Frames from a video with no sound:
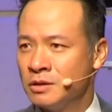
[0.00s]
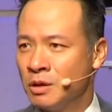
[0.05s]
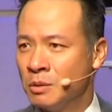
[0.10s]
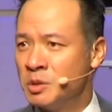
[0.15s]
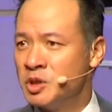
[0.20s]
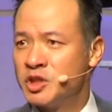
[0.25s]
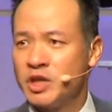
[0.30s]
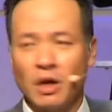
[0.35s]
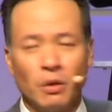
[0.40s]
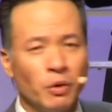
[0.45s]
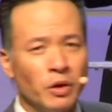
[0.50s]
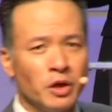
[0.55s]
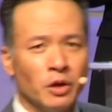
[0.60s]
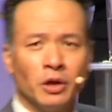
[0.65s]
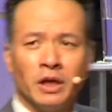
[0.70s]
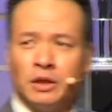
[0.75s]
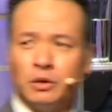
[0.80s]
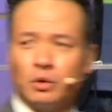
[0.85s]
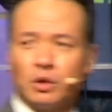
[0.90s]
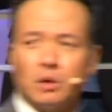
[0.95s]
我们教会有
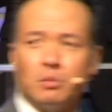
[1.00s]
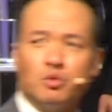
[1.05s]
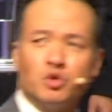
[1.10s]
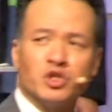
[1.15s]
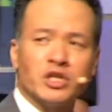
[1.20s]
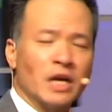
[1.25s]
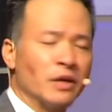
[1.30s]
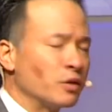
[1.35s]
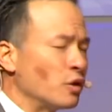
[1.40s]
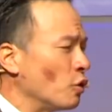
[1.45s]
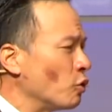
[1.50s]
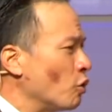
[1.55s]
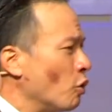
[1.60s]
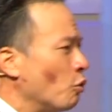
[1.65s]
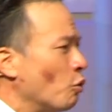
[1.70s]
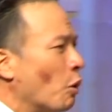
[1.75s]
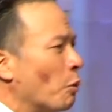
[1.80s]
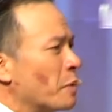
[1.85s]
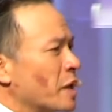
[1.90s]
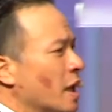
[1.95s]
很多的牧长同
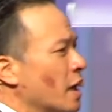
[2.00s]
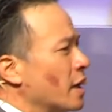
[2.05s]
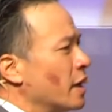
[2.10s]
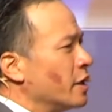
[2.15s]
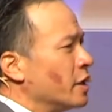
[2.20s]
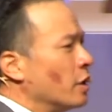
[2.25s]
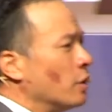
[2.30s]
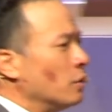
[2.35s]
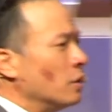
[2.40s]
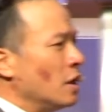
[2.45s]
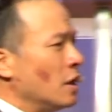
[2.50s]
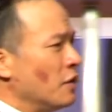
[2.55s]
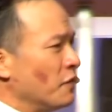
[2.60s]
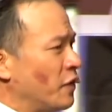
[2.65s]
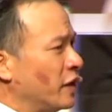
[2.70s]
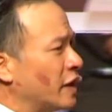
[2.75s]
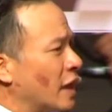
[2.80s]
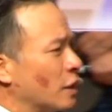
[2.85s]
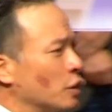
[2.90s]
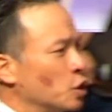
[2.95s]
工，我们也有
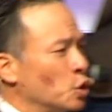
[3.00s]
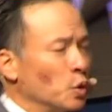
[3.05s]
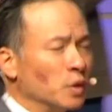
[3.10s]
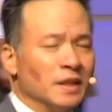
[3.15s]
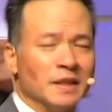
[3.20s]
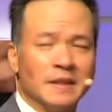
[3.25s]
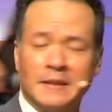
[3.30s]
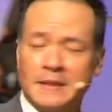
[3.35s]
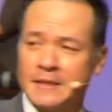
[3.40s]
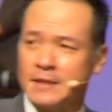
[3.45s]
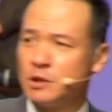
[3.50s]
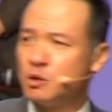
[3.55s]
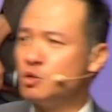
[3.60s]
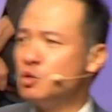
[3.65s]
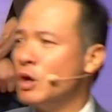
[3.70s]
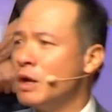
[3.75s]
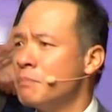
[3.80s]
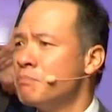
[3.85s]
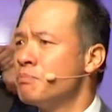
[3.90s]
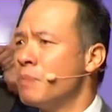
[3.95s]
非常多的资
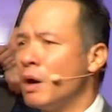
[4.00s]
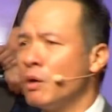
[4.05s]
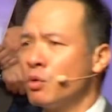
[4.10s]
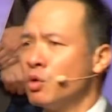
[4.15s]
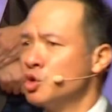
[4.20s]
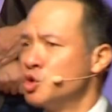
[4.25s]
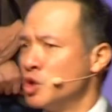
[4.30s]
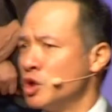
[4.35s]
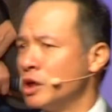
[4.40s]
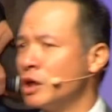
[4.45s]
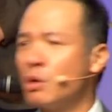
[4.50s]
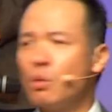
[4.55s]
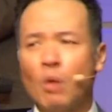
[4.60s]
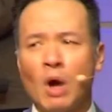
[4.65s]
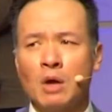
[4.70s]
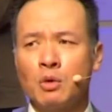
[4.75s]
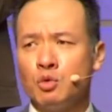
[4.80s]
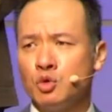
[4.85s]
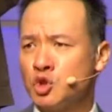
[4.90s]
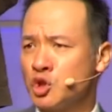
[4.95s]
源，包括全人
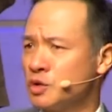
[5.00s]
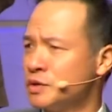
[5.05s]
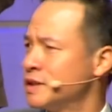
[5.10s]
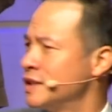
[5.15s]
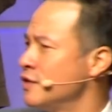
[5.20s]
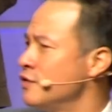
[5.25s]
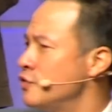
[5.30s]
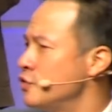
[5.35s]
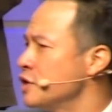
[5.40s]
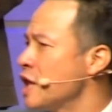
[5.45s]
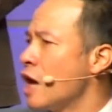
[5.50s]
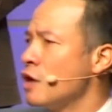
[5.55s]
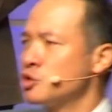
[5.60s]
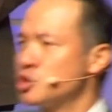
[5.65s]
关顾中心、辅导